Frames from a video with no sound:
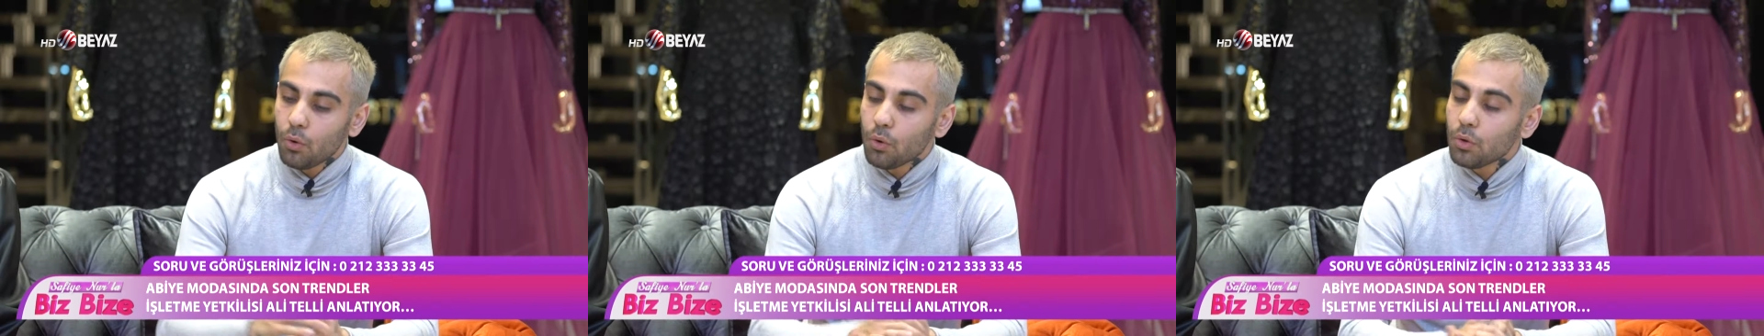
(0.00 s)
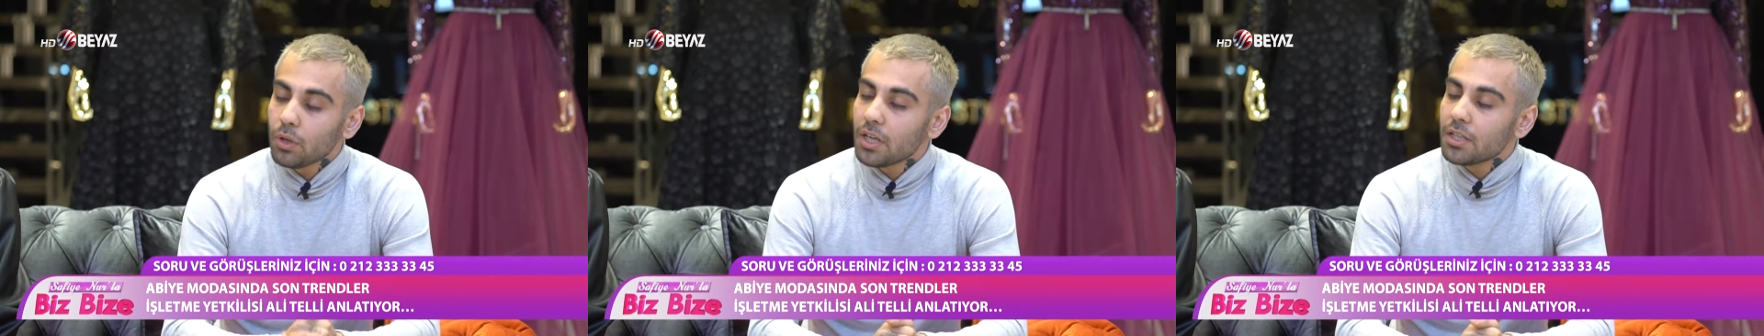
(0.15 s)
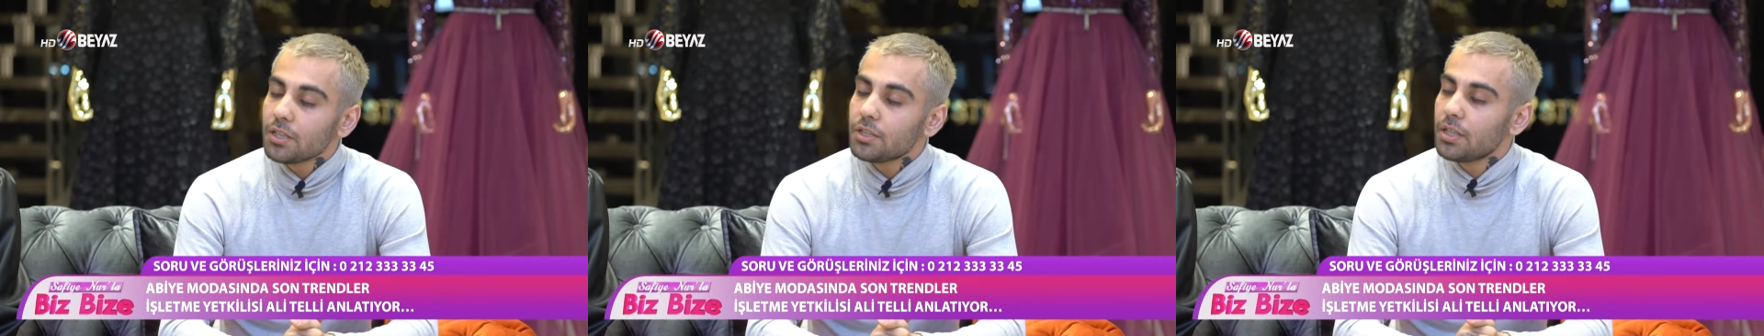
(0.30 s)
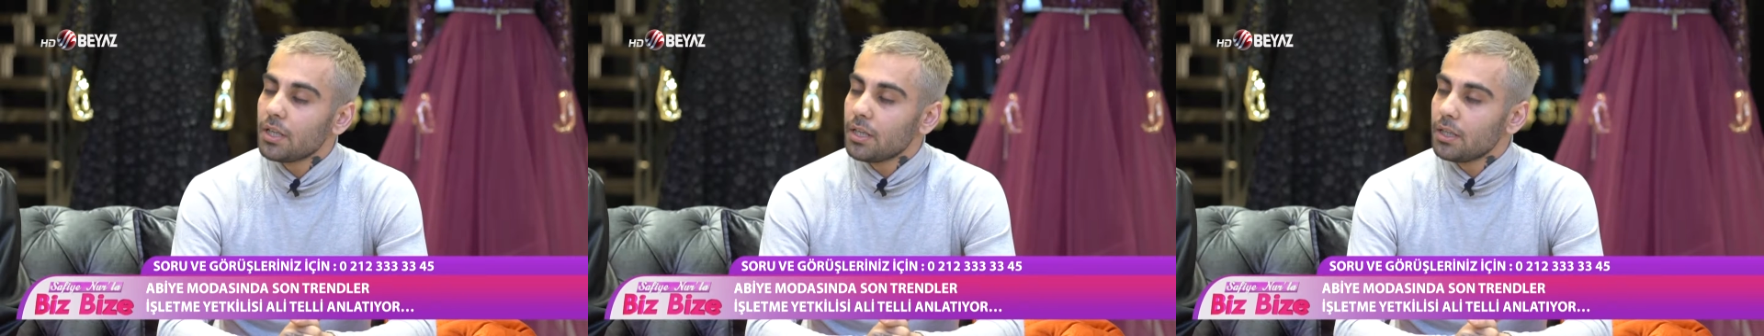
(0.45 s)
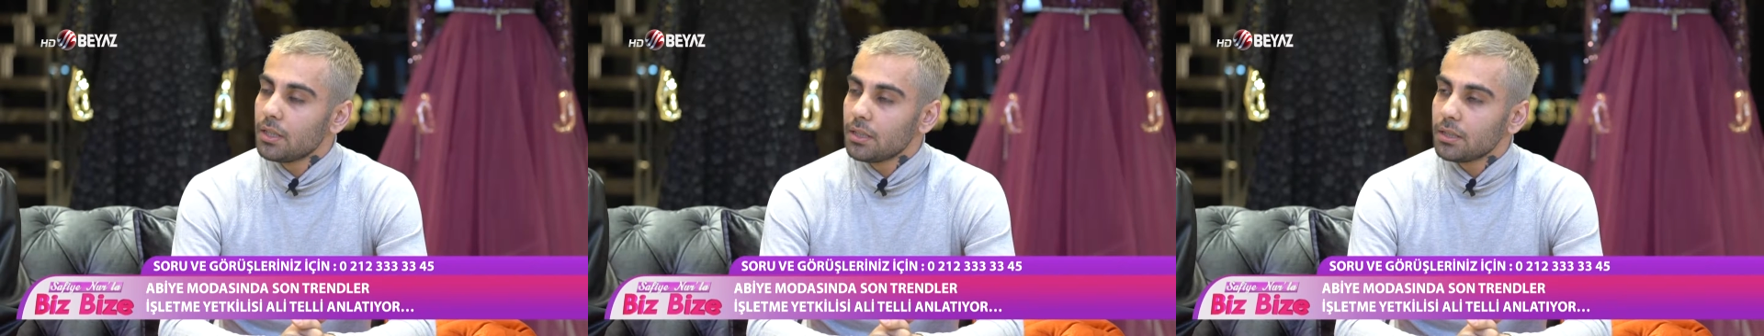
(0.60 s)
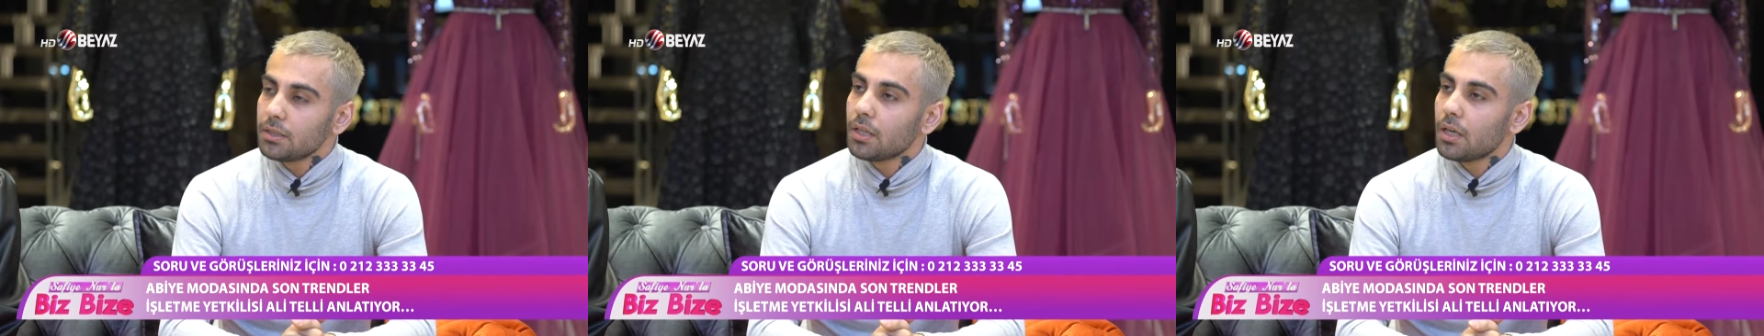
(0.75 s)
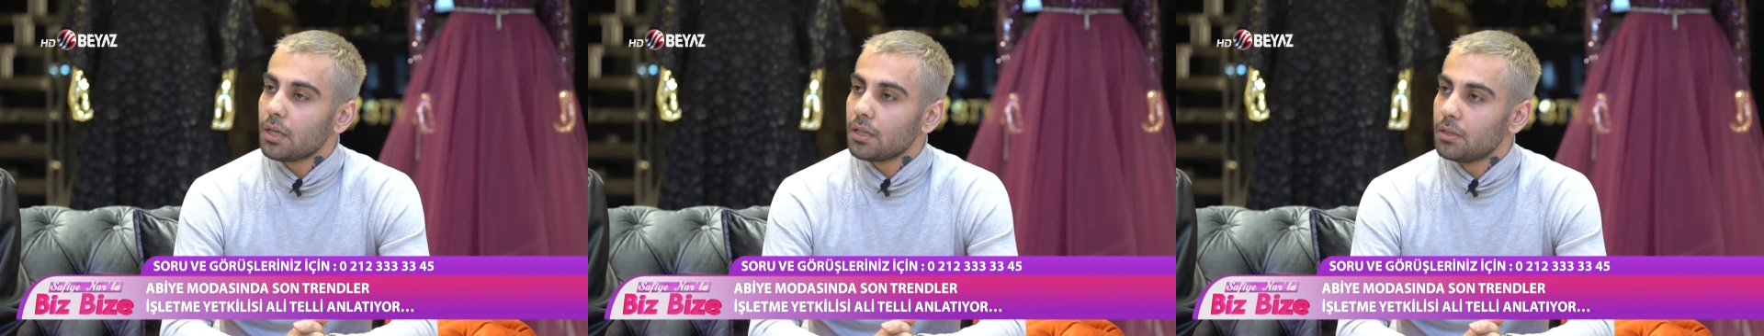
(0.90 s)
olan
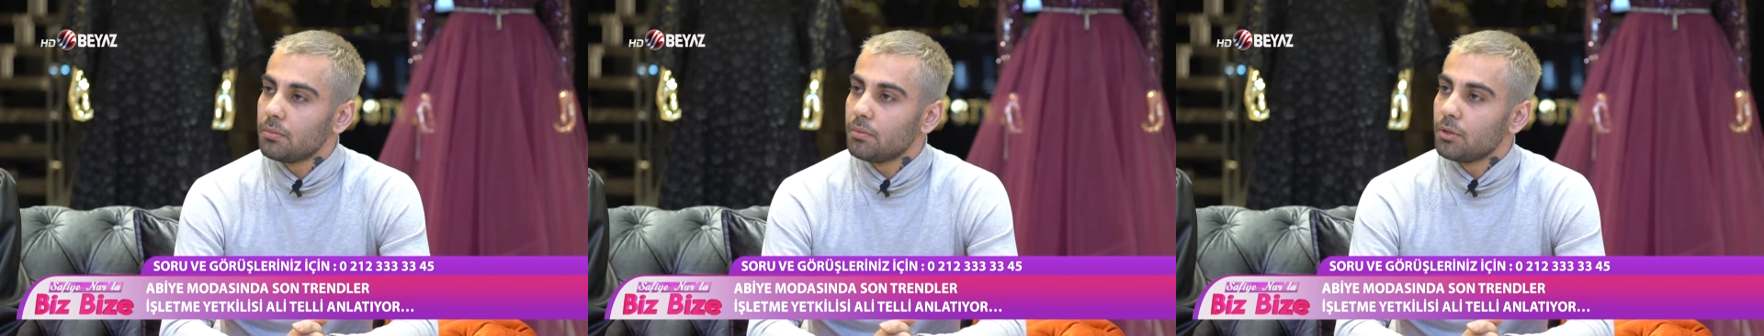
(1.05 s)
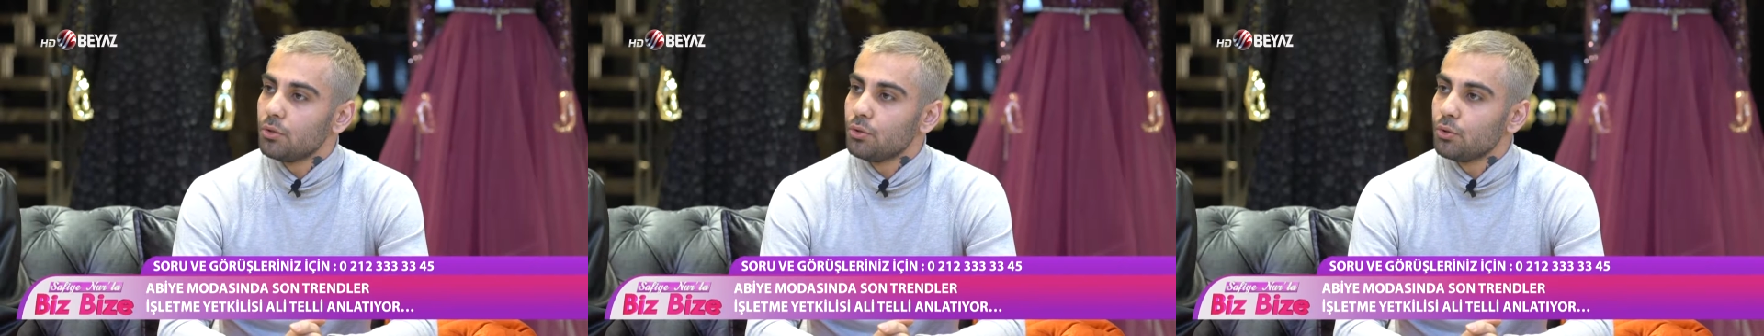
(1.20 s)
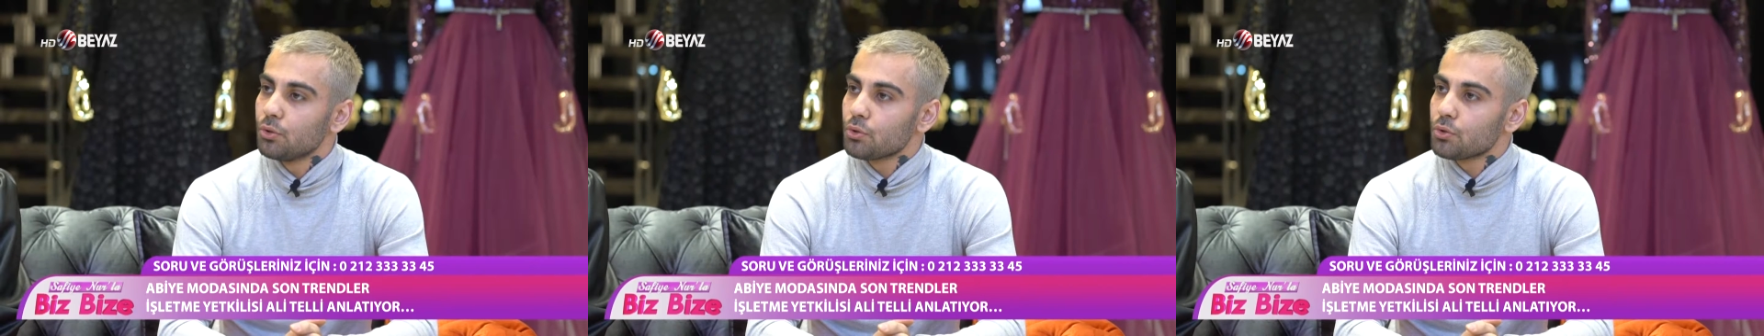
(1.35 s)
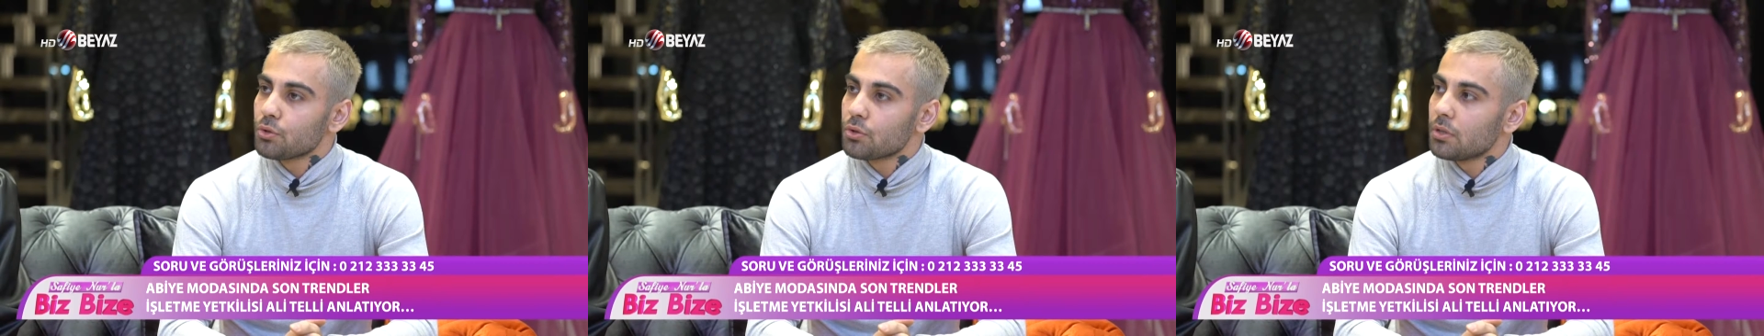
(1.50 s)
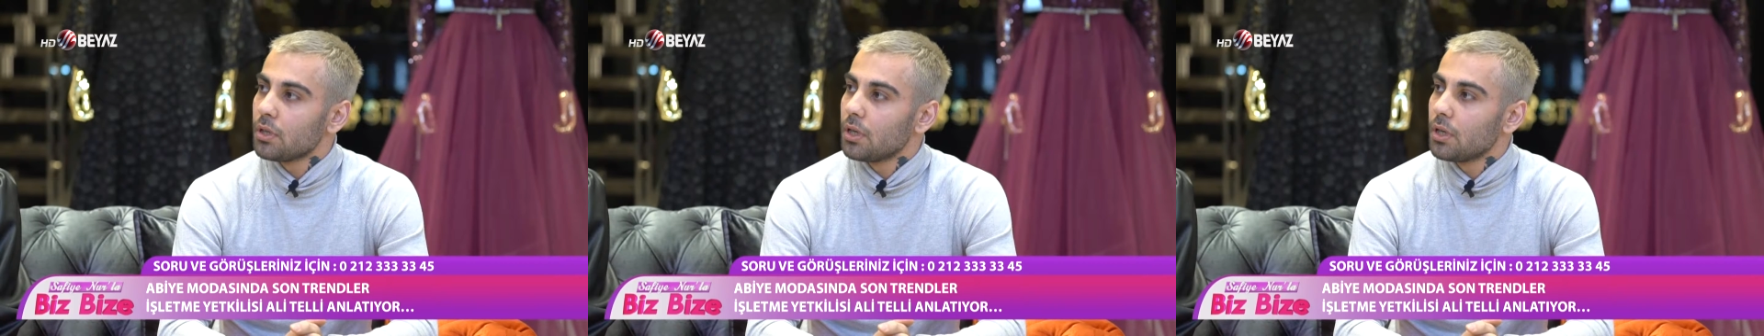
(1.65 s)
şeyleri takip ediyoruz.